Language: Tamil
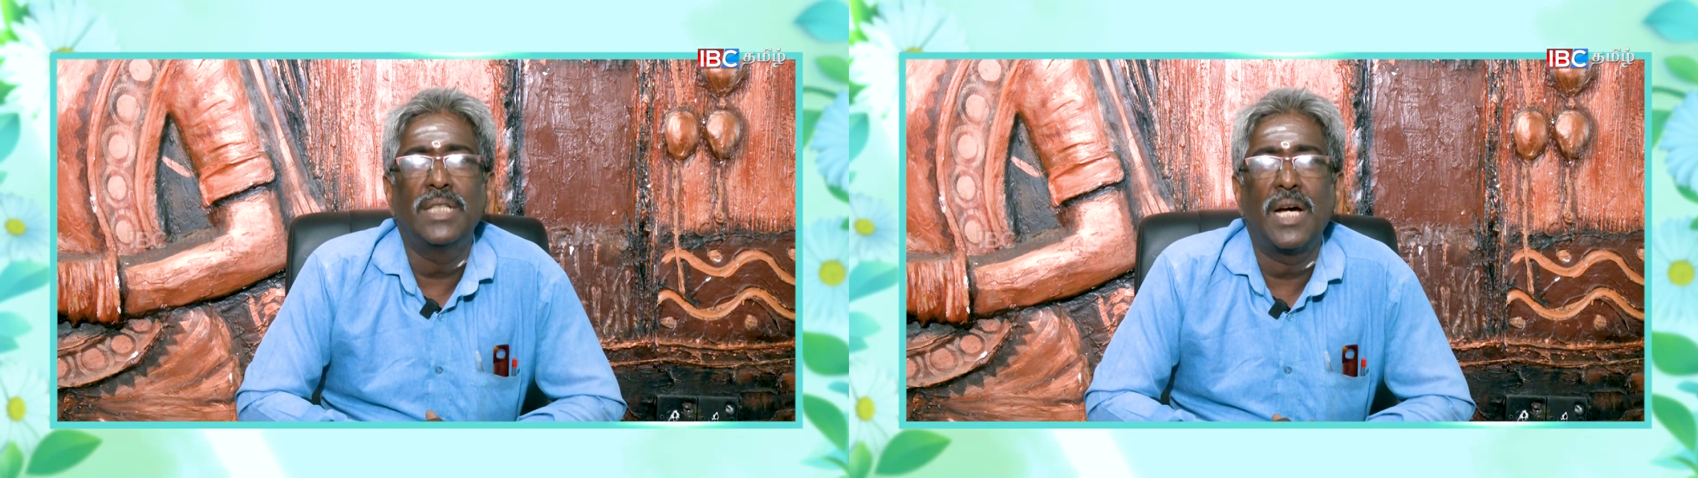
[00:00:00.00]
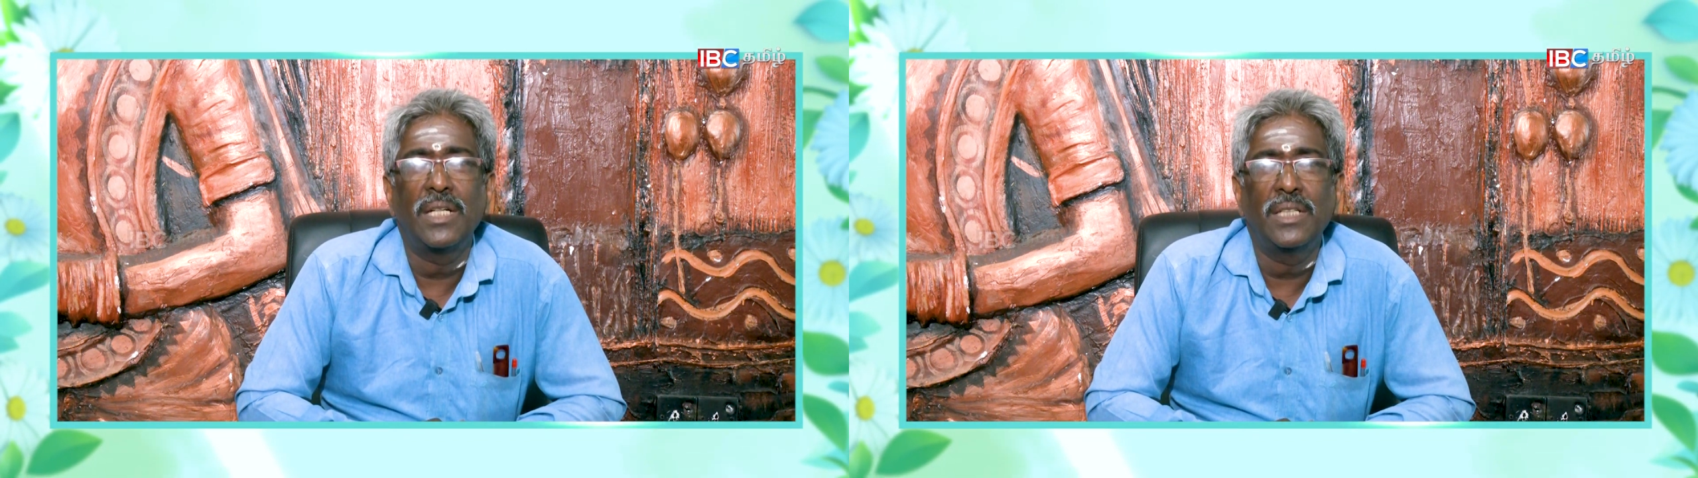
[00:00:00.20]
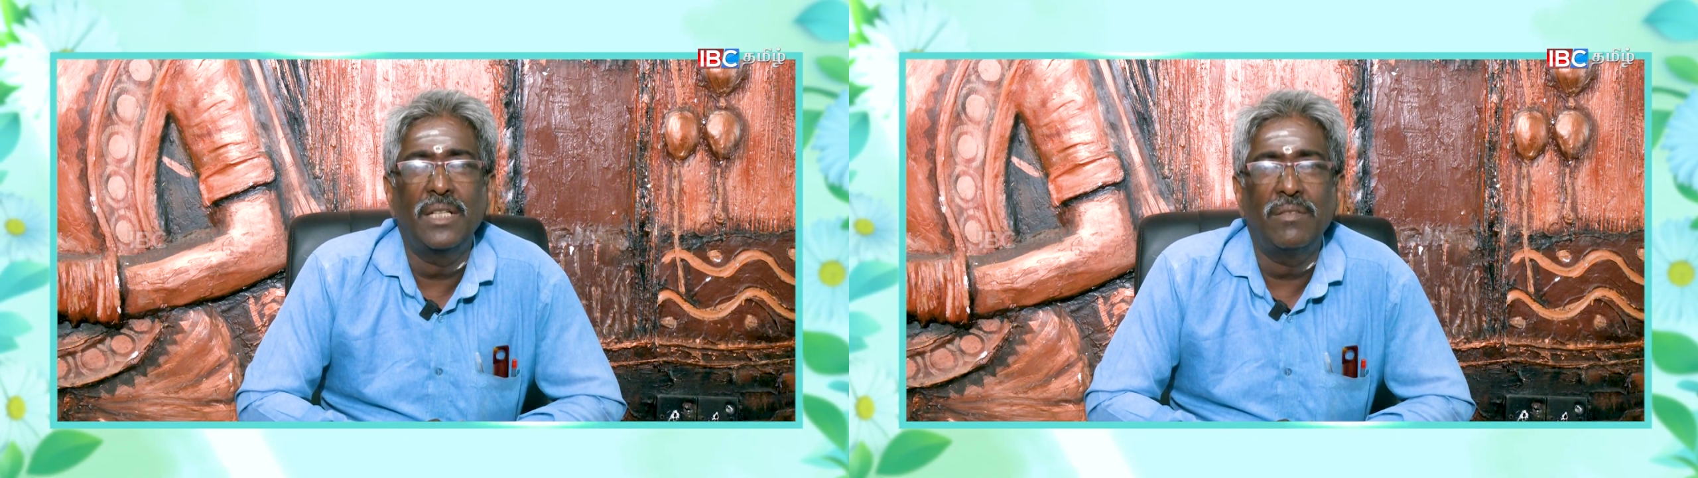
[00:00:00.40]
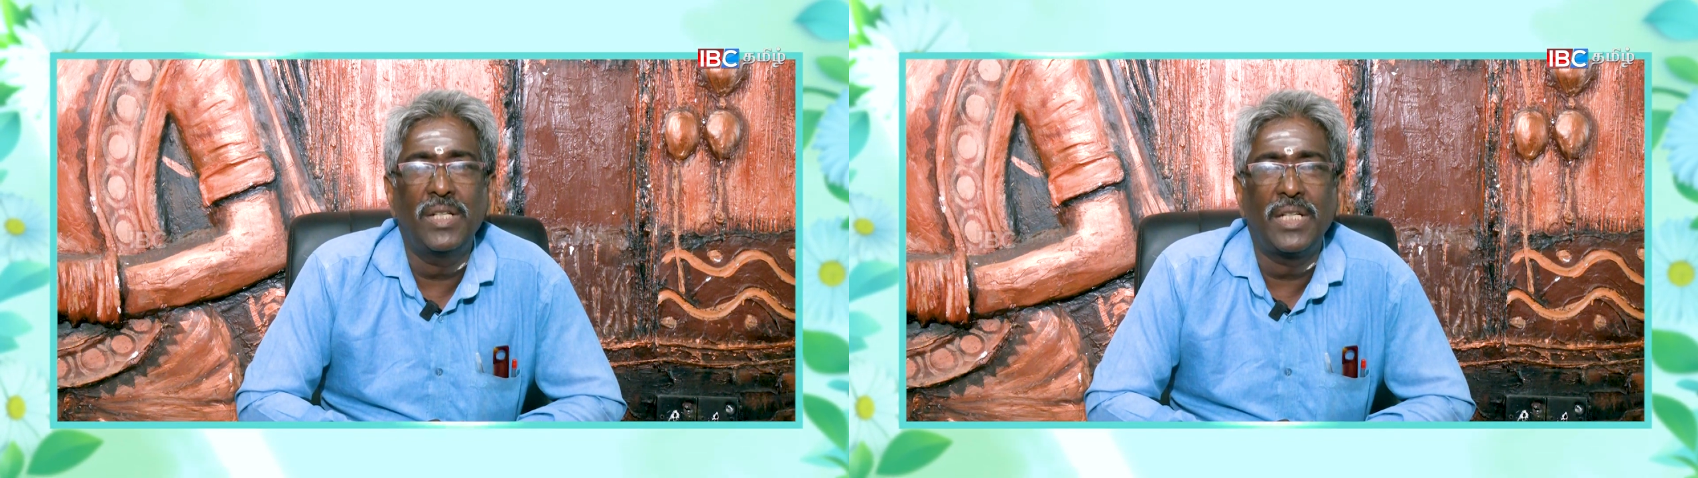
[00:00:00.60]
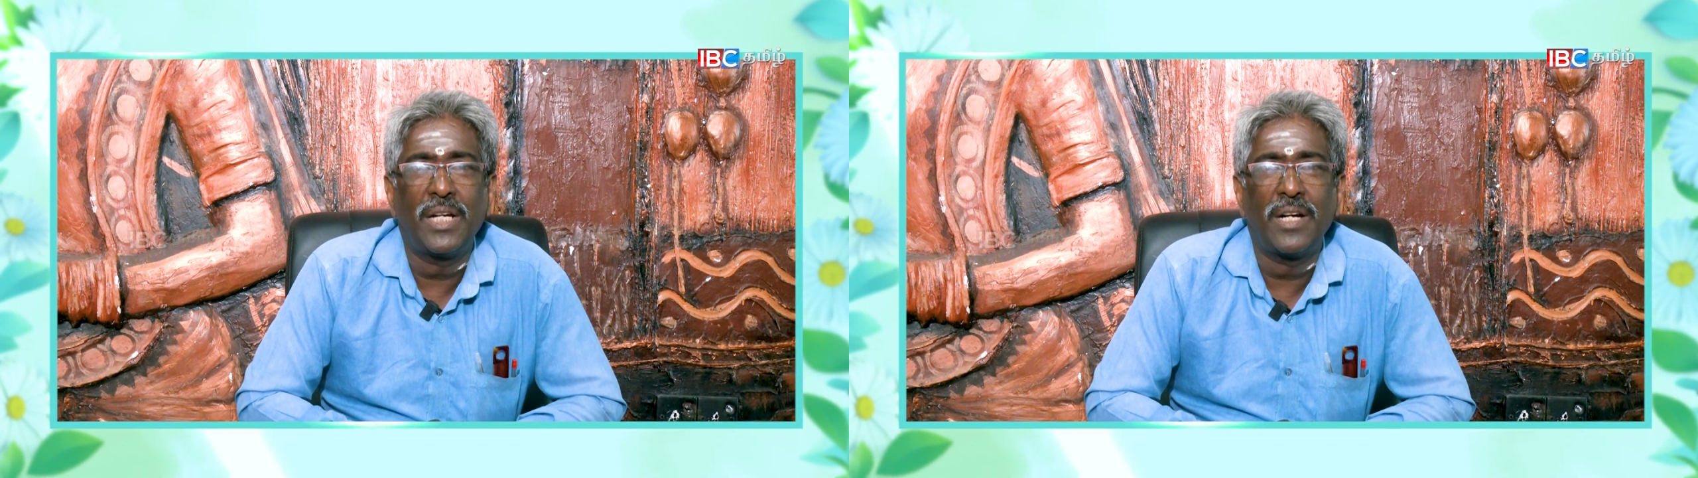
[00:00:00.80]
யானையை
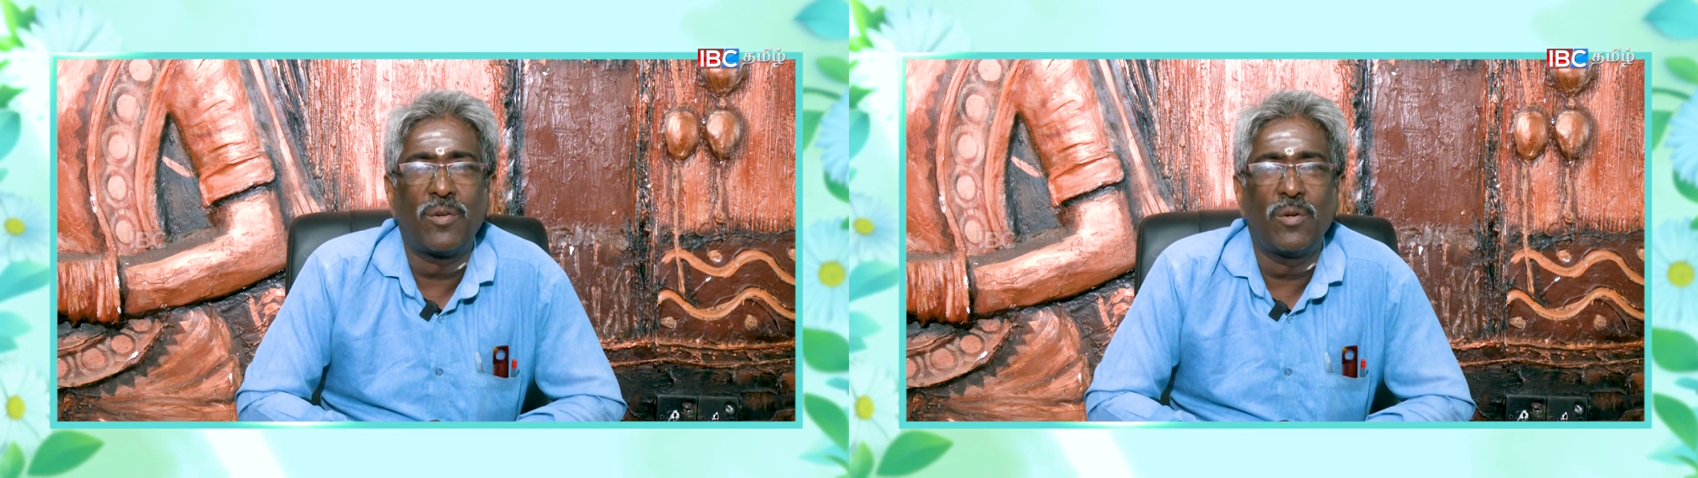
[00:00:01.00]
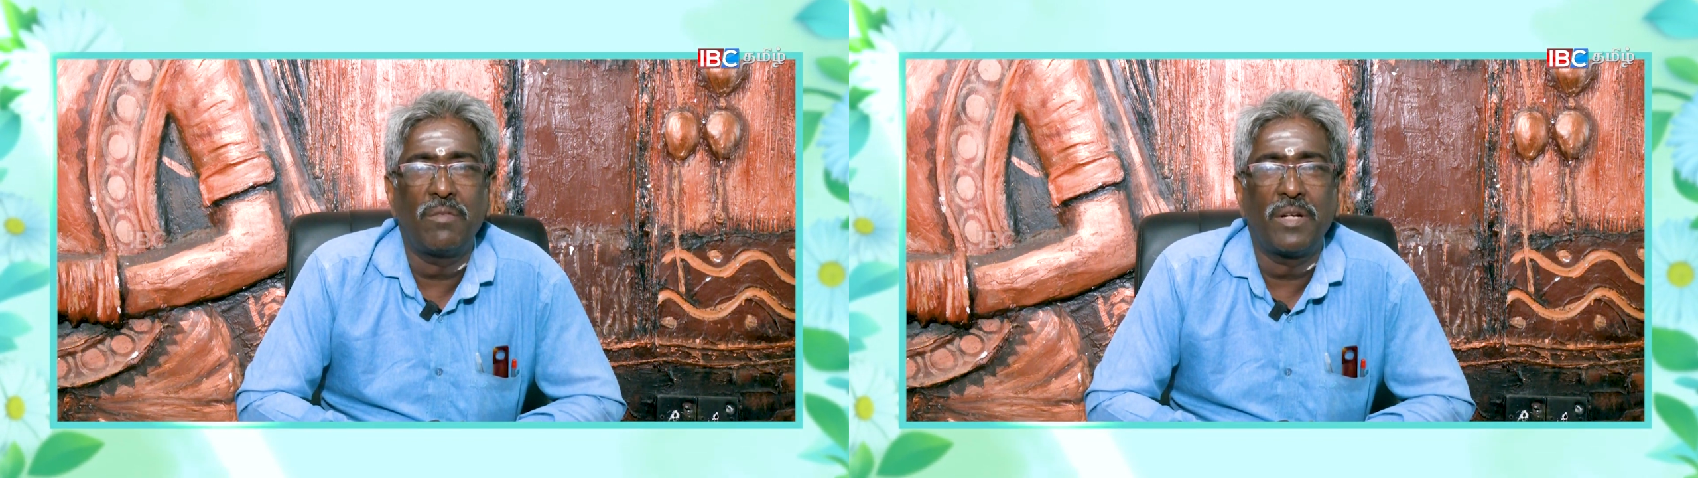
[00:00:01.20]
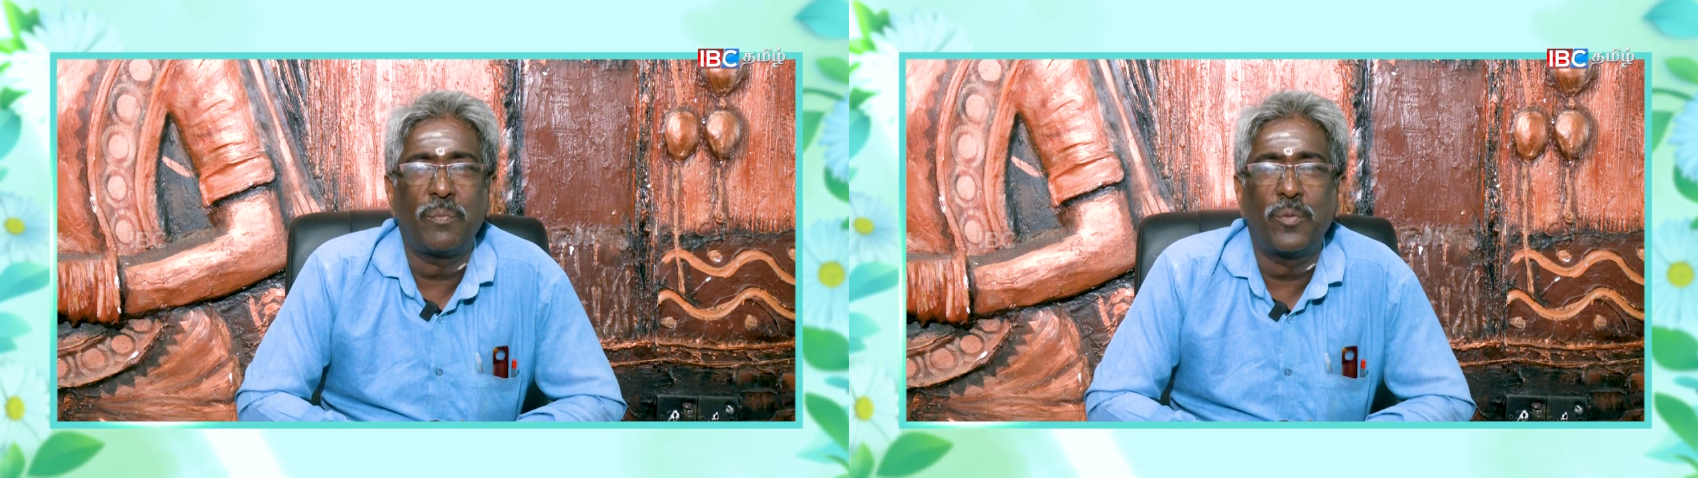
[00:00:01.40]
வேட்டையாடி கொண்டு வர